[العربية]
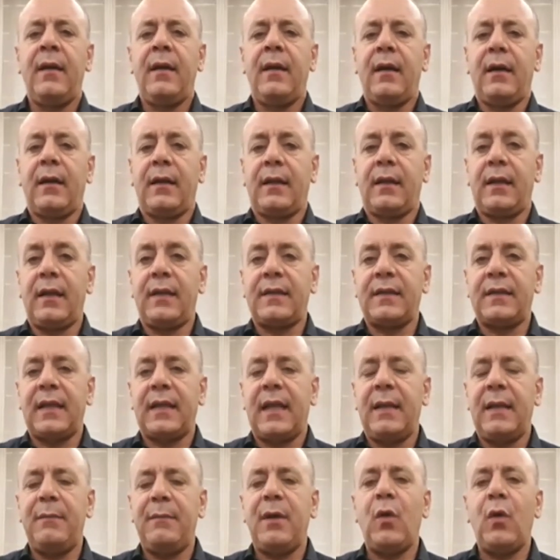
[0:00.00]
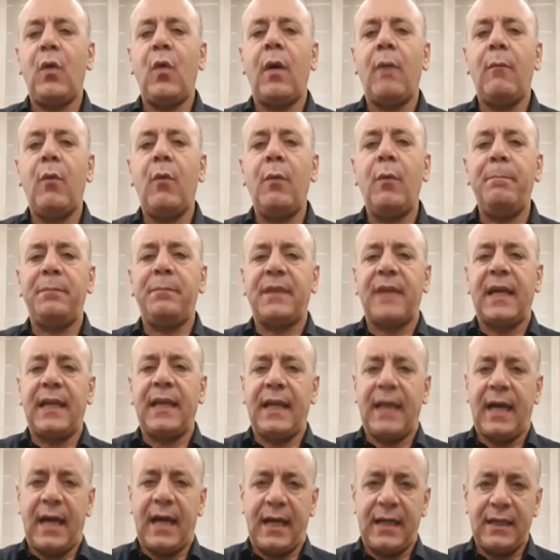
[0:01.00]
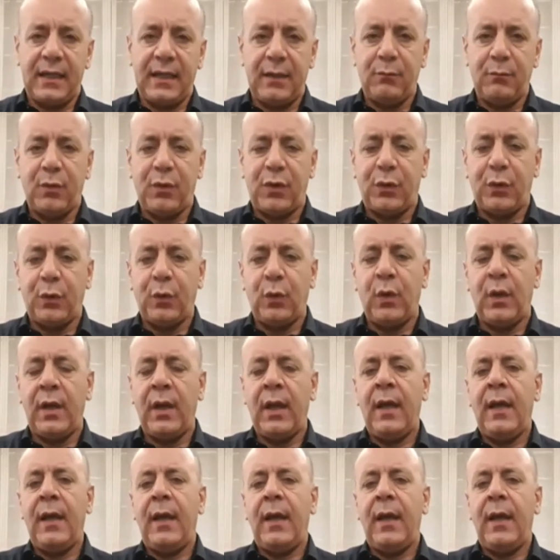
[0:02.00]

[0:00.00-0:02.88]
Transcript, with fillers: رياض سلامه هو ممتنع عن المثول